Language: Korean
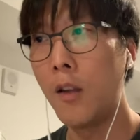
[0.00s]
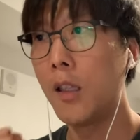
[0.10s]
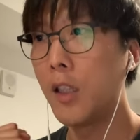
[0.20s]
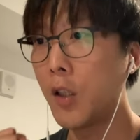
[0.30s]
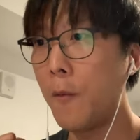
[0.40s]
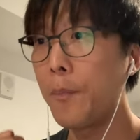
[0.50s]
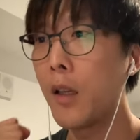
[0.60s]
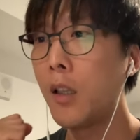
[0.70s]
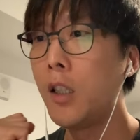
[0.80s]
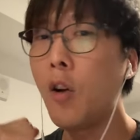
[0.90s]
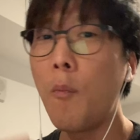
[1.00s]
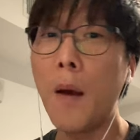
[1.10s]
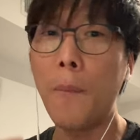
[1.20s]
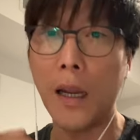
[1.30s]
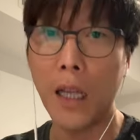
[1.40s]
그쵸?
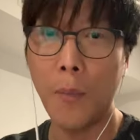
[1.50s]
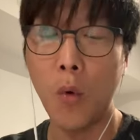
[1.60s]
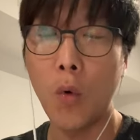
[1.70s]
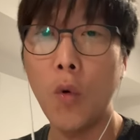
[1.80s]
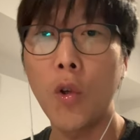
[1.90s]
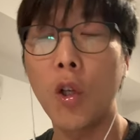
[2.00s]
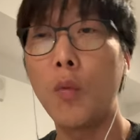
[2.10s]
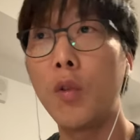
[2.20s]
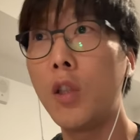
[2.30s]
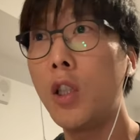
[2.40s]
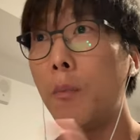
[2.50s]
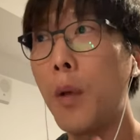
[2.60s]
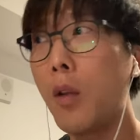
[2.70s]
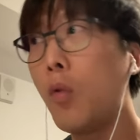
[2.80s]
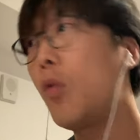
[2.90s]
그것만 바라보고 여러분들이
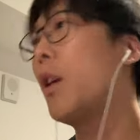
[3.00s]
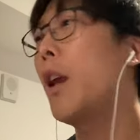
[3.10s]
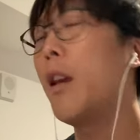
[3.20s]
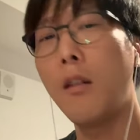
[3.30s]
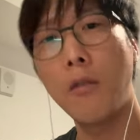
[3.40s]
실패해도 오케이